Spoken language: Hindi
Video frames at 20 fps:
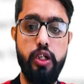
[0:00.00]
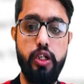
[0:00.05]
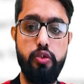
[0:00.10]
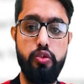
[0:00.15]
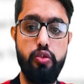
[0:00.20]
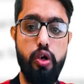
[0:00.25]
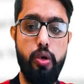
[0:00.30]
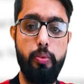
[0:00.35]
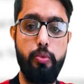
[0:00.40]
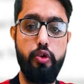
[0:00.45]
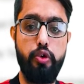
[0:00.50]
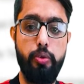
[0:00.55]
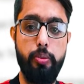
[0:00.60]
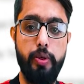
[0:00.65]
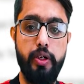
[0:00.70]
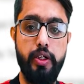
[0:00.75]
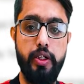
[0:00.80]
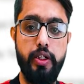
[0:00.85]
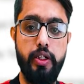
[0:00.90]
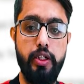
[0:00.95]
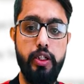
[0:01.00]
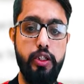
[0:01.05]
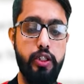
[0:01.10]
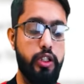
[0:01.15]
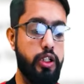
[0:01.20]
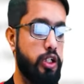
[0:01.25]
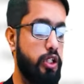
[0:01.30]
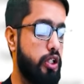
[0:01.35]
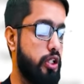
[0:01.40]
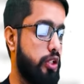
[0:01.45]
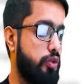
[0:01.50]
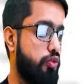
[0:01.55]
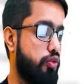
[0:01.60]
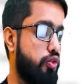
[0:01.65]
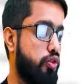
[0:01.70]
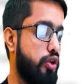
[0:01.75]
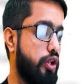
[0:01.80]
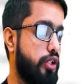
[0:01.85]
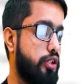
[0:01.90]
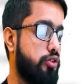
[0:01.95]
या तो आप ऑटोमेटिकली
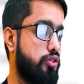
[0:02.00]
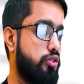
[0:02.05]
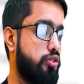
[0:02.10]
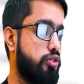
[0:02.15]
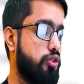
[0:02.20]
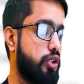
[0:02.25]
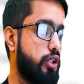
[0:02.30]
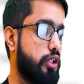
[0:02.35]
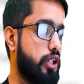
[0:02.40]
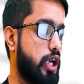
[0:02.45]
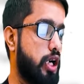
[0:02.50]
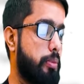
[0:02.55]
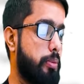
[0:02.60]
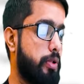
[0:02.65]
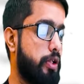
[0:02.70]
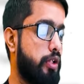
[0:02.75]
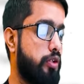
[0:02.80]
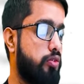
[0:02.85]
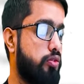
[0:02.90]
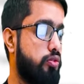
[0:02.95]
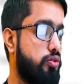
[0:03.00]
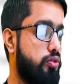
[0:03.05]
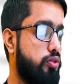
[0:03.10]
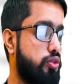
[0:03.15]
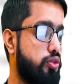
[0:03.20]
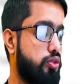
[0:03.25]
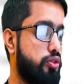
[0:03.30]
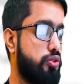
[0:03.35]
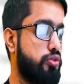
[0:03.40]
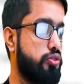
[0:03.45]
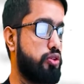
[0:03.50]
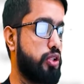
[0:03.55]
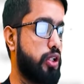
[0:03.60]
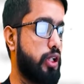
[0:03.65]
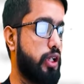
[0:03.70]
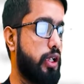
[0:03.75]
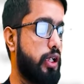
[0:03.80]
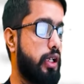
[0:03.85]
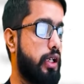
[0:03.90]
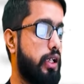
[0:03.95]
वो इनको जो ना यहाँ पे उसको यूज़
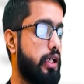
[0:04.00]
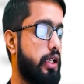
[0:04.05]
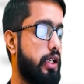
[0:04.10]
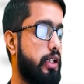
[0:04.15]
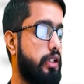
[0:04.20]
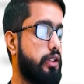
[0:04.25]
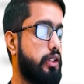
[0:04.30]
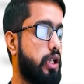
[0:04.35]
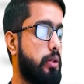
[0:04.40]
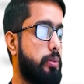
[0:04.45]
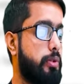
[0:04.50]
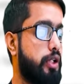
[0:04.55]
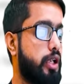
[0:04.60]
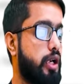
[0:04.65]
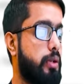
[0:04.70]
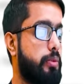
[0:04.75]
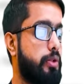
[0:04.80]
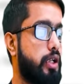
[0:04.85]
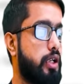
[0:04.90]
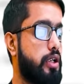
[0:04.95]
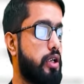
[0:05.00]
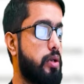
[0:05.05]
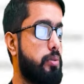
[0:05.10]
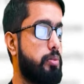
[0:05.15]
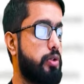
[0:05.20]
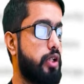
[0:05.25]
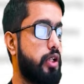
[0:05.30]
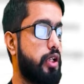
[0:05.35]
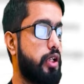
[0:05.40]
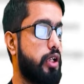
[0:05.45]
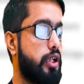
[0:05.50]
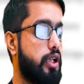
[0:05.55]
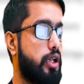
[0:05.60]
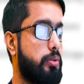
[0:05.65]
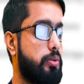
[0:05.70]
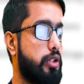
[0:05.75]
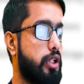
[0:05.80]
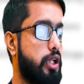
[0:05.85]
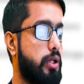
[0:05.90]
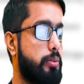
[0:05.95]
करने के लिए कहें या फिर आप क्या काम करें
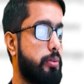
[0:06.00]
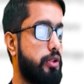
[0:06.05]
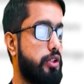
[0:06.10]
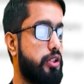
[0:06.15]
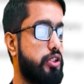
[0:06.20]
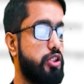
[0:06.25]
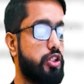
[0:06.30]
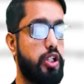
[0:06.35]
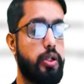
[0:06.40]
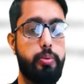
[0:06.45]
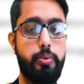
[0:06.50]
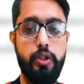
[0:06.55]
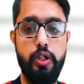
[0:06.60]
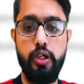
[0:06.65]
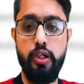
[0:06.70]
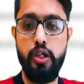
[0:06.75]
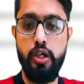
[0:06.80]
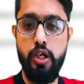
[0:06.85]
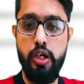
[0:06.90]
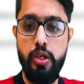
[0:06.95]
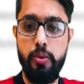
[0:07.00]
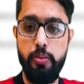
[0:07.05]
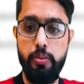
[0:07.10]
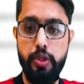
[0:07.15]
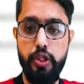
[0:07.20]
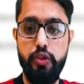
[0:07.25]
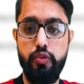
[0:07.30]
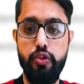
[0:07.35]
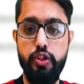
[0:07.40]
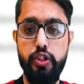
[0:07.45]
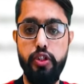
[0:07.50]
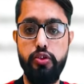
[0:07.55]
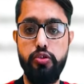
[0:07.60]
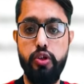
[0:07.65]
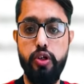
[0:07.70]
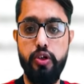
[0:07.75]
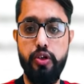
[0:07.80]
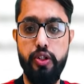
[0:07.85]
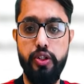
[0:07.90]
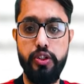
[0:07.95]
आप यहाँ पे नीचे अपना मैनुअली
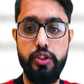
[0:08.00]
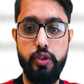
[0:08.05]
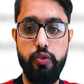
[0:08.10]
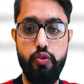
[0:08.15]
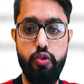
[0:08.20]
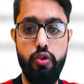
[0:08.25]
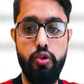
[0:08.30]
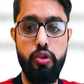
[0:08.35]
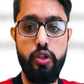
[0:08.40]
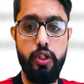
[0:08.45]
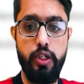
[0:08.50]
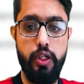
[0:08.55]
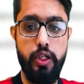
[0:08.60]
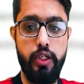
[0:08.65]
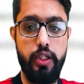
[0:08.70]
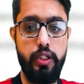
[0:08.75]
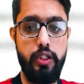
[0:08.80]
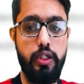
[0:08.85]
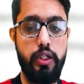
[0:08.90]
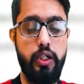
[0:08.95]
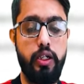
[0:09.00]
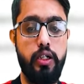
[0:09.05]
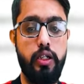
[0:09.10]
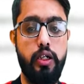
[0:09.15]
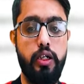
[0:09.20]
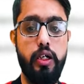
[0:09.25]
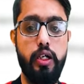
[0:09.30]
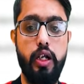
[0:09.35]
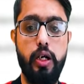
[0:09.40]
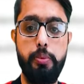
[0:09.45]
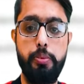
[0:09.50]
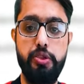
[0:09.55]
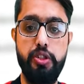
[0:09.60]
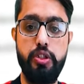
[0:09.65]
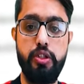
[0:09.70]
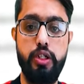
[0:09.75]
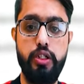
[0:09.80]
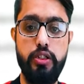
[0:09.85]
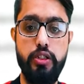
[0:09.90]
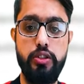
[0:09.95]
जो एड्रेस है वो इंटर कर लें अगर
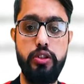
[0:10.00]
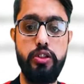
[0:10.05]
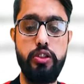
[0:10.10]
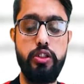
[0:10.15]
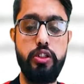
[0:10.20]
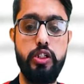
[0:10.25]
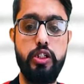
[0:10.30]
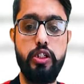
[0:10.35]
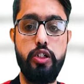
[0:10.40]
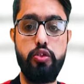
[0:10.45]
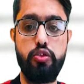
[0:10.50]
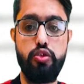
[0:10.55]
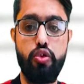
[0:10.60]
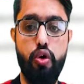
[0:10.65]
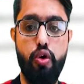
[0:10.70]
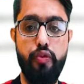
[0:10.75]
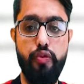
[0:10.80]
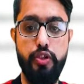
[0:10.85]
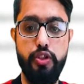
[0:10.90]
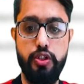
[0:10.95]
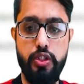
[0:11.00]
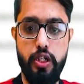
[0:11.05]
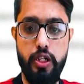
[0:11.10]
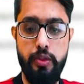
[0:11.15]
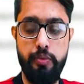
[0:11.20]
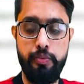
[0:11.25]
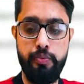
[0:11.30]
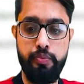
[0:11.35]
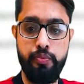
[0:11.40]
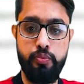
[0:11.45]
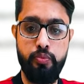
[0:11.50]
आपकी एजेंसी है या कोई ऑफिस है